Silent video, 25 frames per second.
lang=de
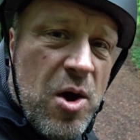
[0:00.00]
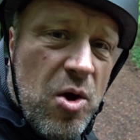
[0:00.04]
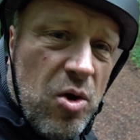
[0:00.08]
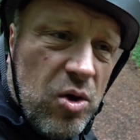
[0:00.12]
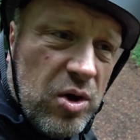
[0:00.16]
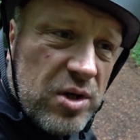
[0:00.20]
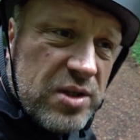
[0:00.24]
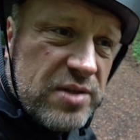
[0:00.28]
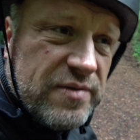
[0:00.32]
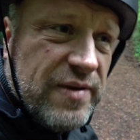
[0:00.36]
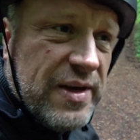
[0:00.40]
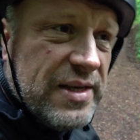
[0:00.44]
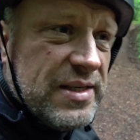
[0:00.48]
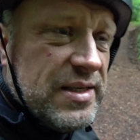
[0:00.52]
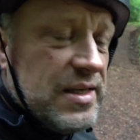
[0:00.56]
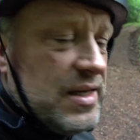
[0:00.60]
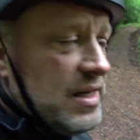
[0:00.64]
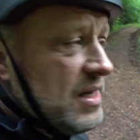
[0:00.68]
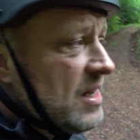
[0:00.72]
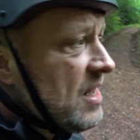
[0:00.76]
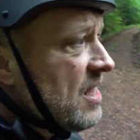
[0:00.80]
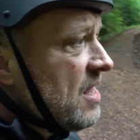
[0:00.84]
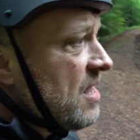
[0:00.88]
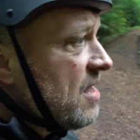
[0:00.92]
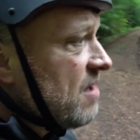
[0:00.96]
Horst
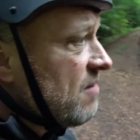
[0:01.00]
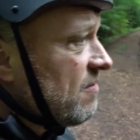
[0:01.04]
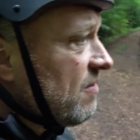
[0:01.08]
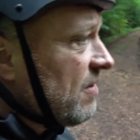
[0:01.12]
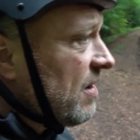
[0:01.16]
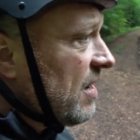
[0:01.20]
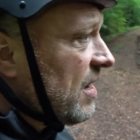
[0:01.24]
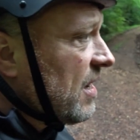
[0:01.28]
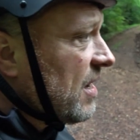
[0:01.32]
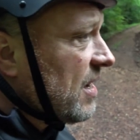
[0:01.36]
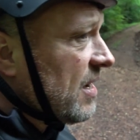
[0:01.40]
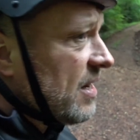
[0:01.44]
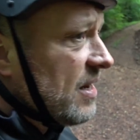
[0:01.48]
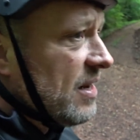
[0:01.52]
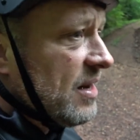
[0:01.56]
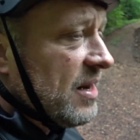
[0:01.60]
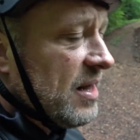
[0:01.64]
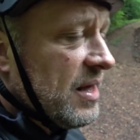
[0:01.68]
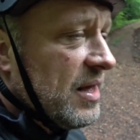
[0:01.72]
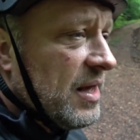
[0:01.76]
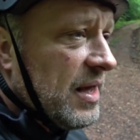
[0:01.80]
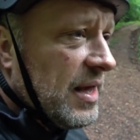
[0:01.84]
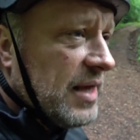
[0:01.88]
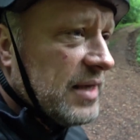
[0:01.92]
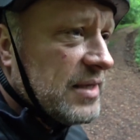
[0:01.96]
Wessel war ein
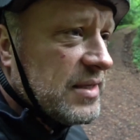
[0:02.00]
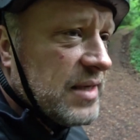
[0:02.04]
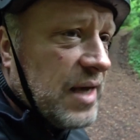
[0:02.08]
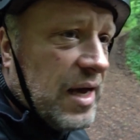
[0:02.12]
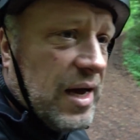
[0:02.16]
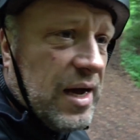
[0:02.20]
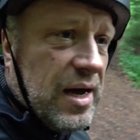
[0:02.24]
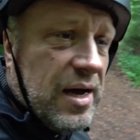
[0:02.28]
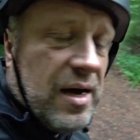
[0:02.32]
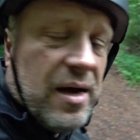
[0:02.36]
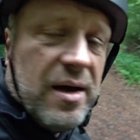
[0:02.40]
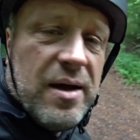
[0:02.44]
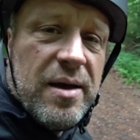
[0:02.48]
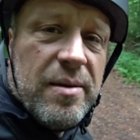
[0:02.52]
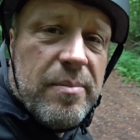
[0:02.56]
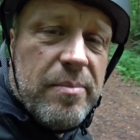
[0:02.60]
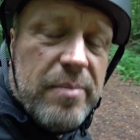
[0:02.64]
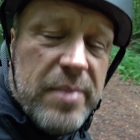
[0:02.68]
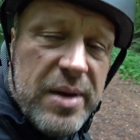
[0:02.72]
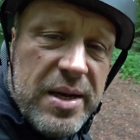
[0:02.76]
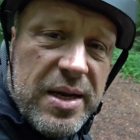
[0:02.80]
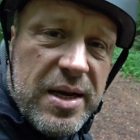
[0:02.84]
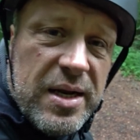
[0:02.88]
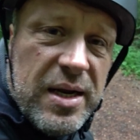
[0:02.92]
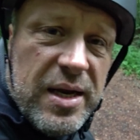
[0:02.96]

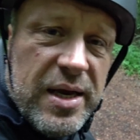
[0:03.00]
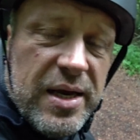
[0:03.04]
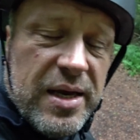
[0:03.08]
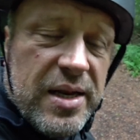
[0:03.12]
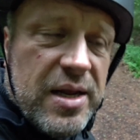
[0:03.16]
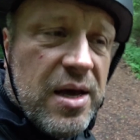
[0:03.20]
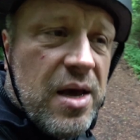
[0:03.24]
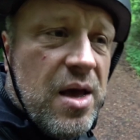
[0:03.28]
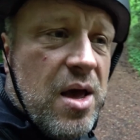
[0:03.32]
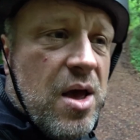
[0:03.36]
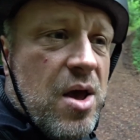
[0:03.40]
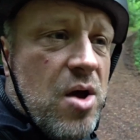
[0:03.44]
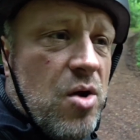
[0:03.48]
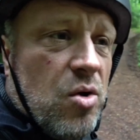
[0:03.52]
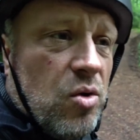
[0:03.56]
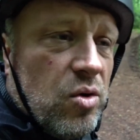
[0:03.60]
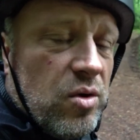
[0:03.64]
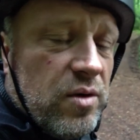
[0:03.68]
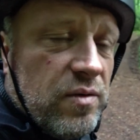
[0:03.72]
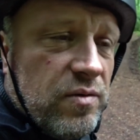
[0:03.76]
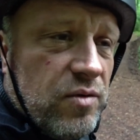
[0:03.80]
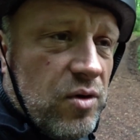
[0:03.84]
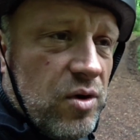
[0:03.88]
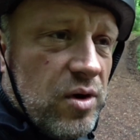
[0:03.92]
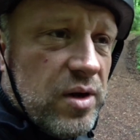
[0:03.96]
SA-Mitglied
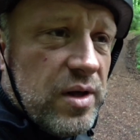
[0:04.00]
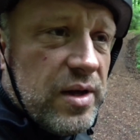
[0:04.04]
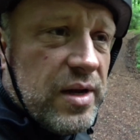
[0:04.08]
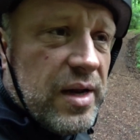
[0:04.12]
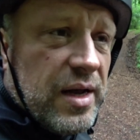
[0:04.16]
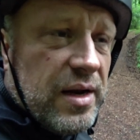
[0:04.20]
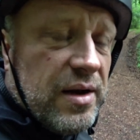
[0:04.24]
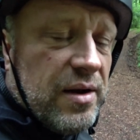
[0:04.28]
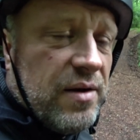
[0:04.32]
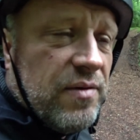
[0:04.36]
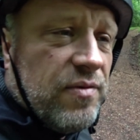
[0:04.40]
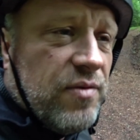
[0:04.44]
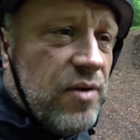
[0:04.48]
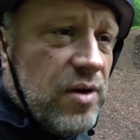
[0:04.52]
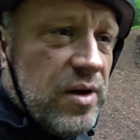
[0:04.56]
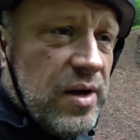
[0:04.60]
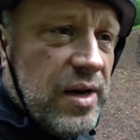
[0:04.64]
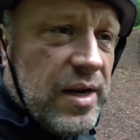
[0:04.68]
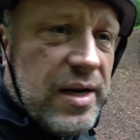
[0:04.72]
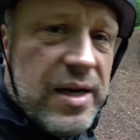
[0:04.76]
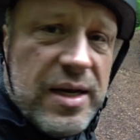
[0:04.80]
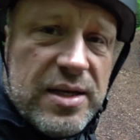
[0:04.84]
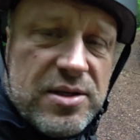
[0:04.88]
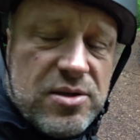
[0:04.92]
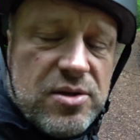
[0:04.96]
und wurde dann von
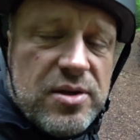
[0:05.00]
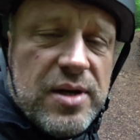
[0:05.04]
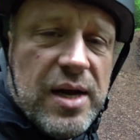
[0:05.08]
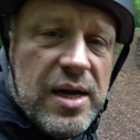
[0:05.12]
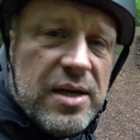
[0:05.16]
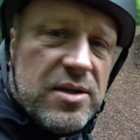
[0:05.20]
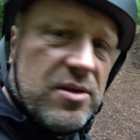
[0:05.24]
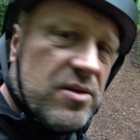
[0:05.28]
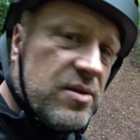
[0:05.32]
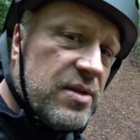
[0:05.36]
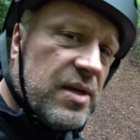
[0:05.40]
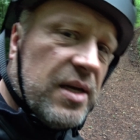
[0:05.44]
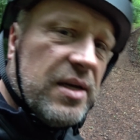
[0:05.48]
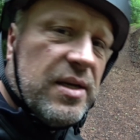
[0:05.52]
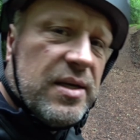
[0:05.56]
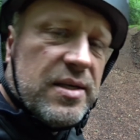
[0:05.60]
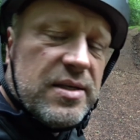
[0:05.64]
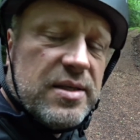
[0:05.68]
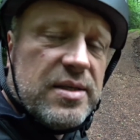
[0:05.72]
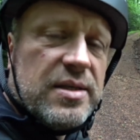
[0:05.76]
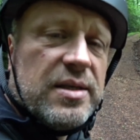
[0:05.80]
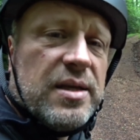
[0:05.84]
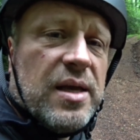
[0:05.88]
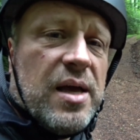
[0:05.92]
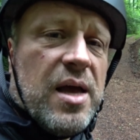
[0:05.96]
den
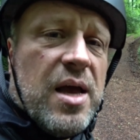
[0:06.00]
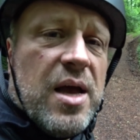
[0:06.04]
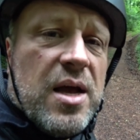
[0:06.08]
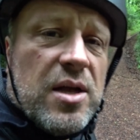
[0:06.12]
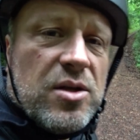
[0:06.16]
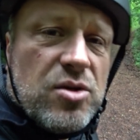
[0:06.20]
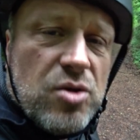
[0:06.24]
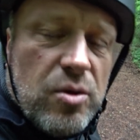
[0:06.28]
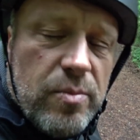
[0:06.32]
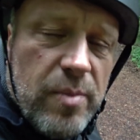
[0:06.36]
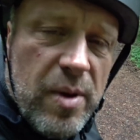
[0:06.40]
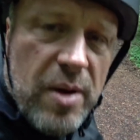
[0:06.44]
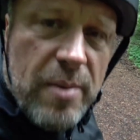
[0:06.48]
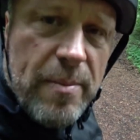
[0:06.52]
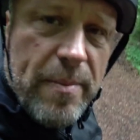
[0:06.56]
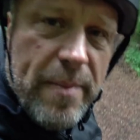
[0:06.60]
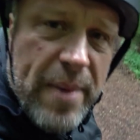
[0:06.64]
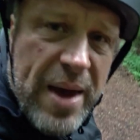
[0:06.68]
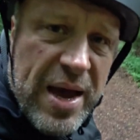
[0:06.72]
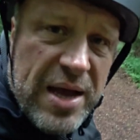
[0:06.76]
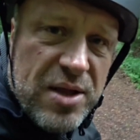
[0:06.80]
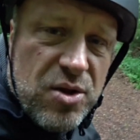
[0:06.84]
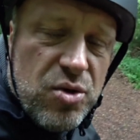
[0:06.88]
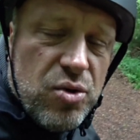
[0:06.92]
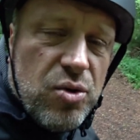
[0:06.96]
Nationalsozialisten zum
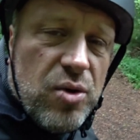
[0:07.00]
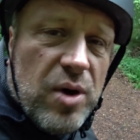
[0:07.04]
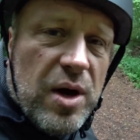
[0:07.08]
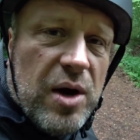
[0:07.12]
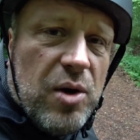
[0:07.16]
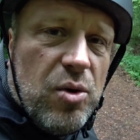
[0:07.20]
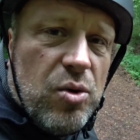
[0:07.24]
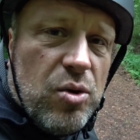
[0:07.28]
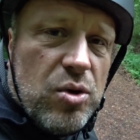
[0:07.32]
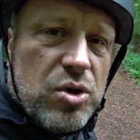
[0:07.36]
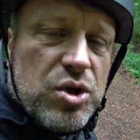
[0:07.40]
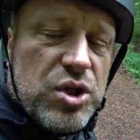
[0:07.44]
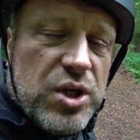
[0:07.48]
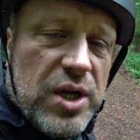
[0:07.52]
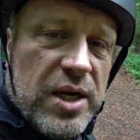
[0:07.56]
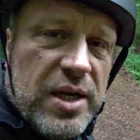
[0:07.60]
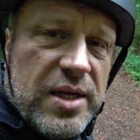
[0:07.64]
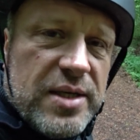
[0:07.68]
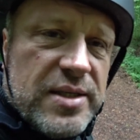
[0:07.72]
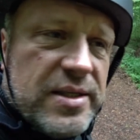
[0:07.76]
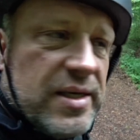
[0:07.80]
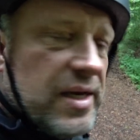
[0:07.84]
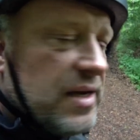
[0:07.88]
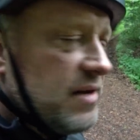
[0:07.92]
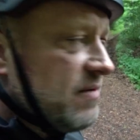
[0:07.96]
Märtyrer
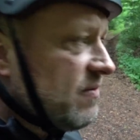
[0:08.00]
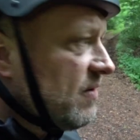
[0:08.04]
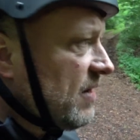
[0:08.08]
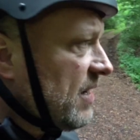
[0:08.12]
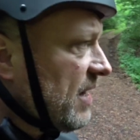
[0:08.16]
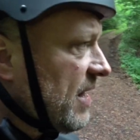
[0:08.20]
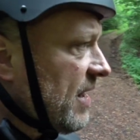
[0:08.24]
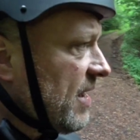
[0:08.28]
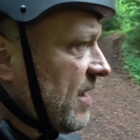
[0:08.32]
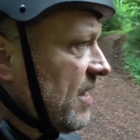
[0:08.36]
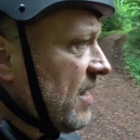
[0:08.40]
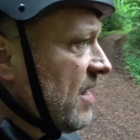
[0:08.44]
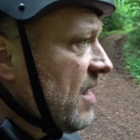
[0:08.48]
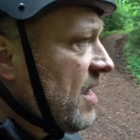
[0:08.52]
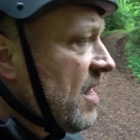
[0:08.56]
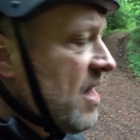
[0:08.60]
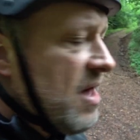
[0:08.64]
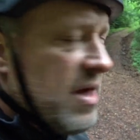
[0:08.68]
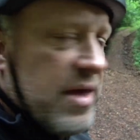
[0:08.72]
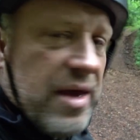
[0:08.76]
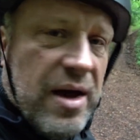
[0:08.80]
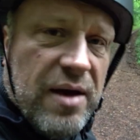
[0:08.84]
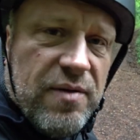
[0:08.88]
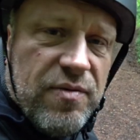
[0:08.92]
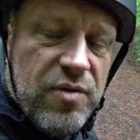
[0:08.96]
hochstilisiert, weil er
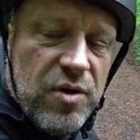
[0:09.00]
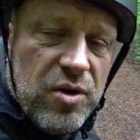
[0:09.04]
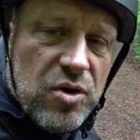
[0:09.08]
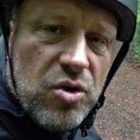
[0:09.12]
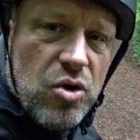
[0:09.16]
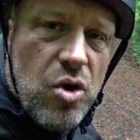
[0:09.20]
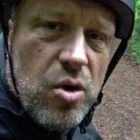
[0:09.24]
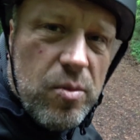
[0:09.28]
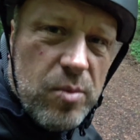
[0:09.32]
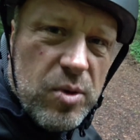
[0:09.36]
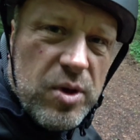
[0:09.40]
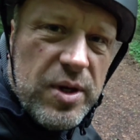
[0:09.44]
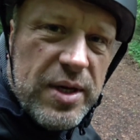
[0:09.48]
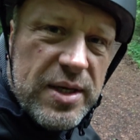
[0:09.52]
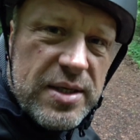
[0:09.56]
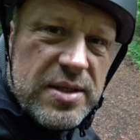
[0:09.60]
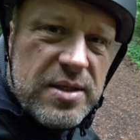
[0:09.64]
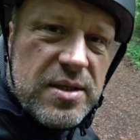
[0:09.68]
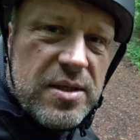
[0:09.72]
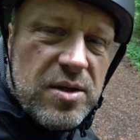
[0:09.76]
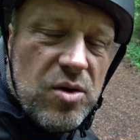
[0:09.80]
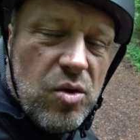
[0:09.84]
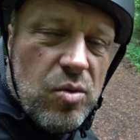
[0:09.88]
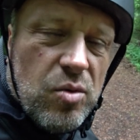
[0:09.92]
ja von Kommunisten